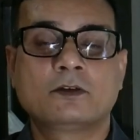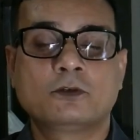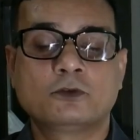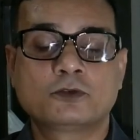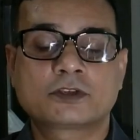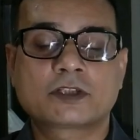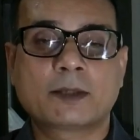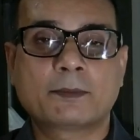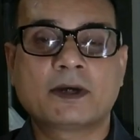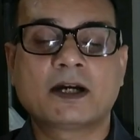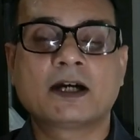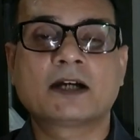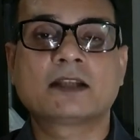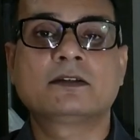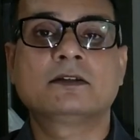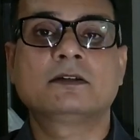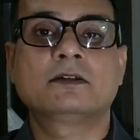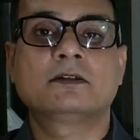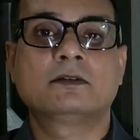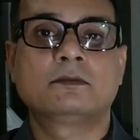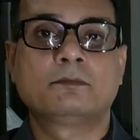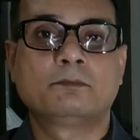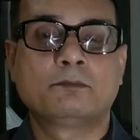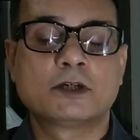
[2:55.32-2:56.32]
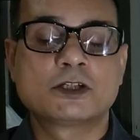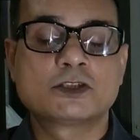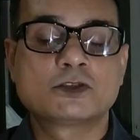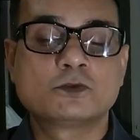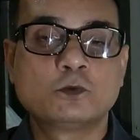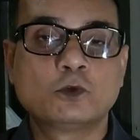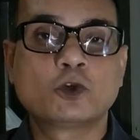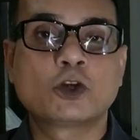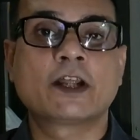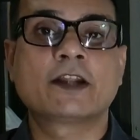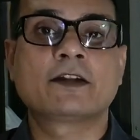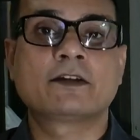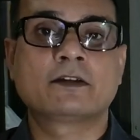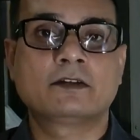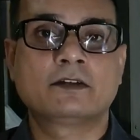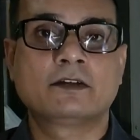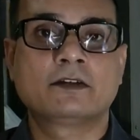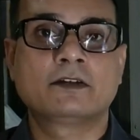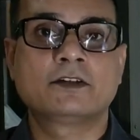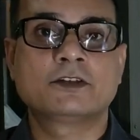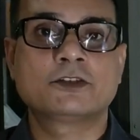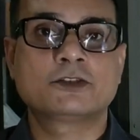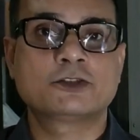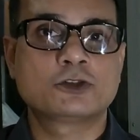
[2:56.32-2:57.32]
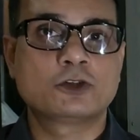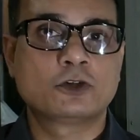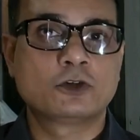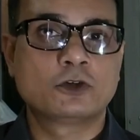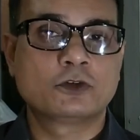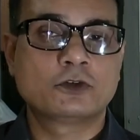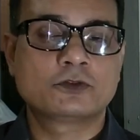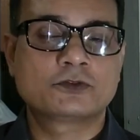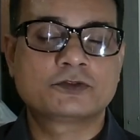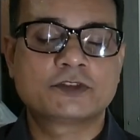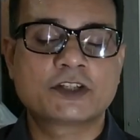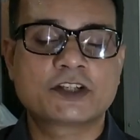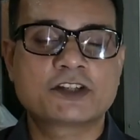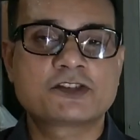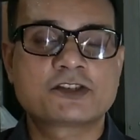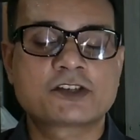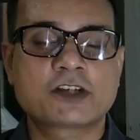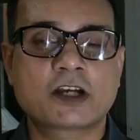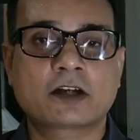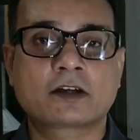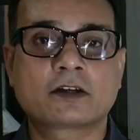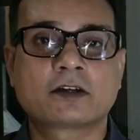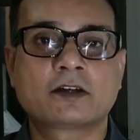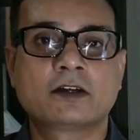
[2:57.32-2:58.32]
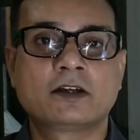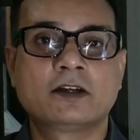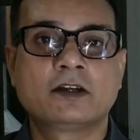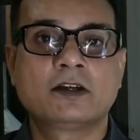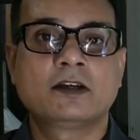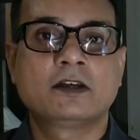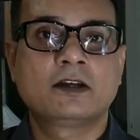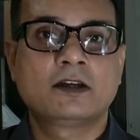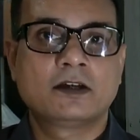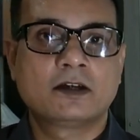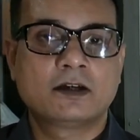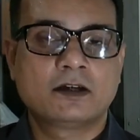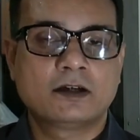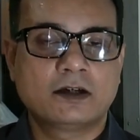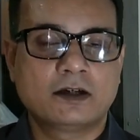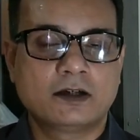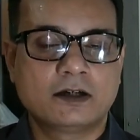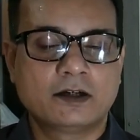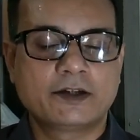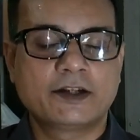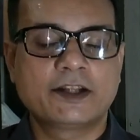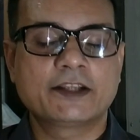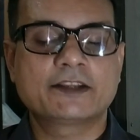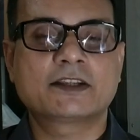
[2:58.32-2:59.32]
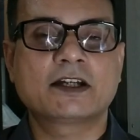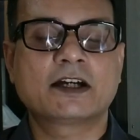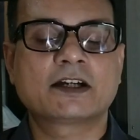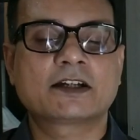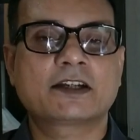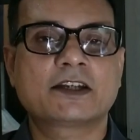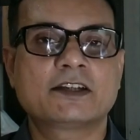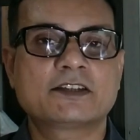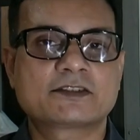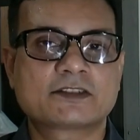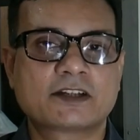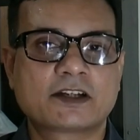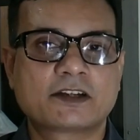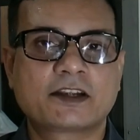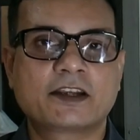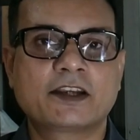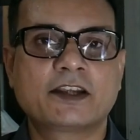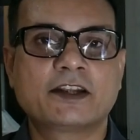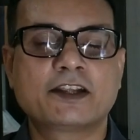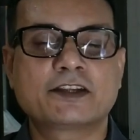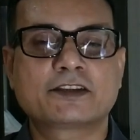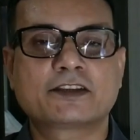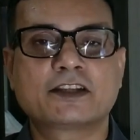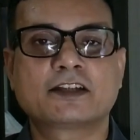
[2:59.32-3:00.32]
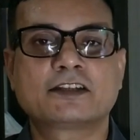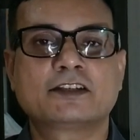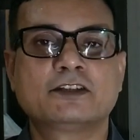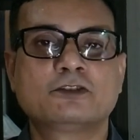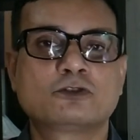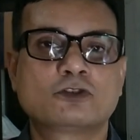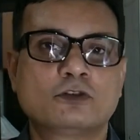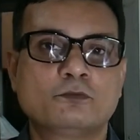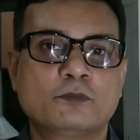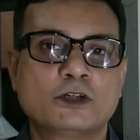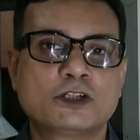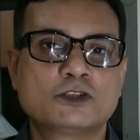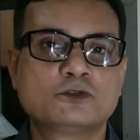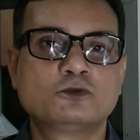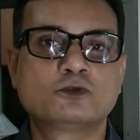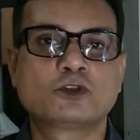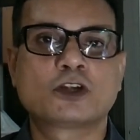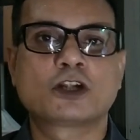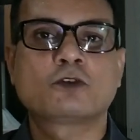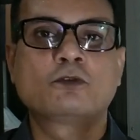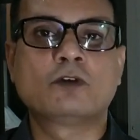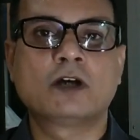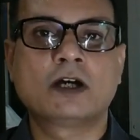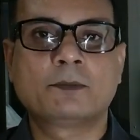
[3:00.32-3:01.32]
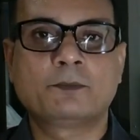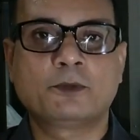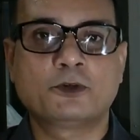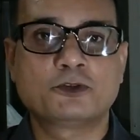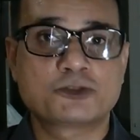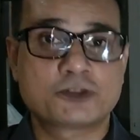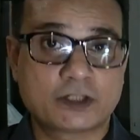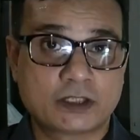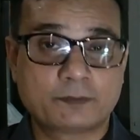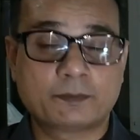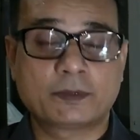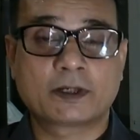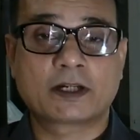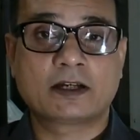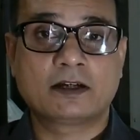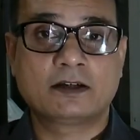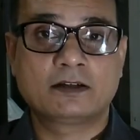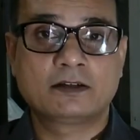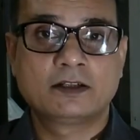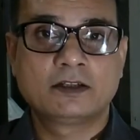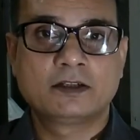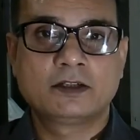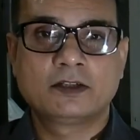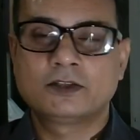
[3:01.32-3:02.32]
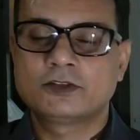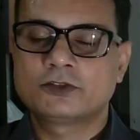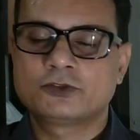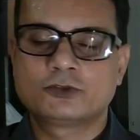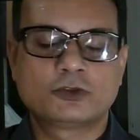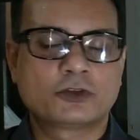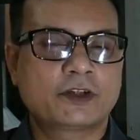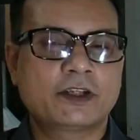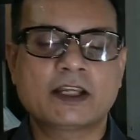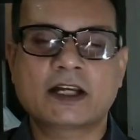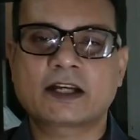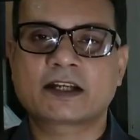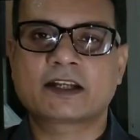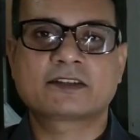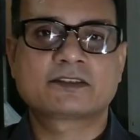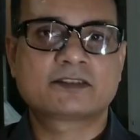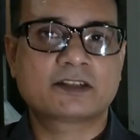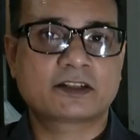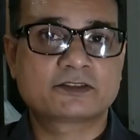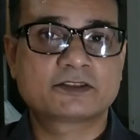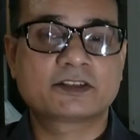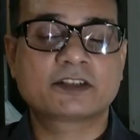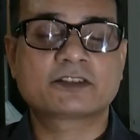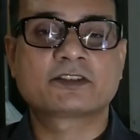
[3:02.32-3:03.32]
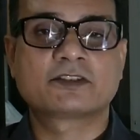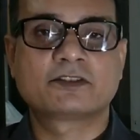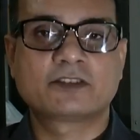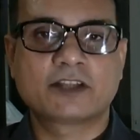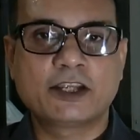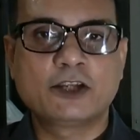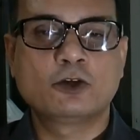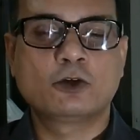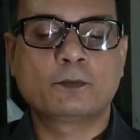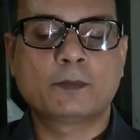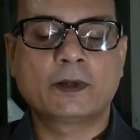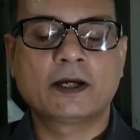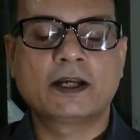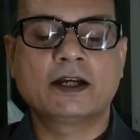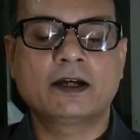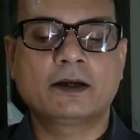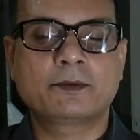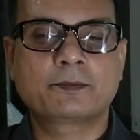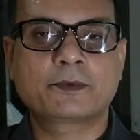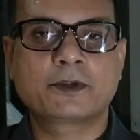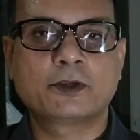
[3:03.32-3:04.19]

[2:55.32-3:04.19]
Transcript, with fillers: उसके बाद मजबूरन जो शिक्षक नेता के संघ के नेता थे उनको मजबूरन वहाँ पहुँचना पड़ा जो कि आगे सक्सेस नहीं हो पाया